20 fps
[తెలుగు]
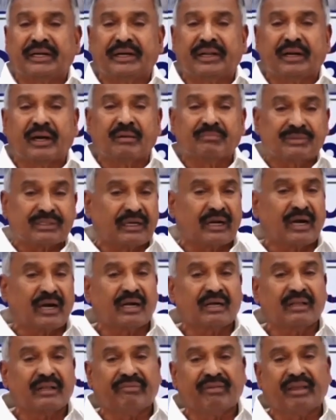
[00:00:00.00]
పెద్దిరెడ్డి
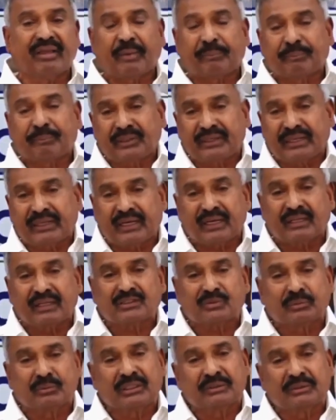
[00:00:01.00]
రామచంద్రారెడ్డి
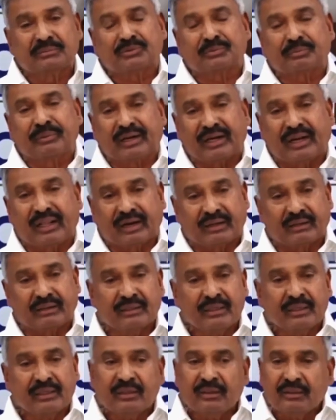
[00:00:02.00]
వీరప్పన్ ఎర్రసుందని
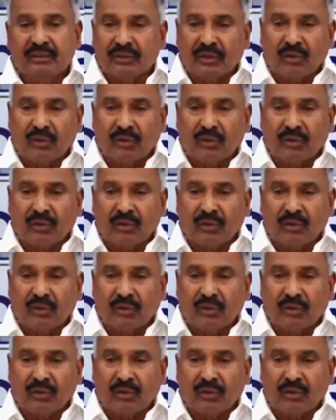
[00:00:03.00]
స్మగ్లర్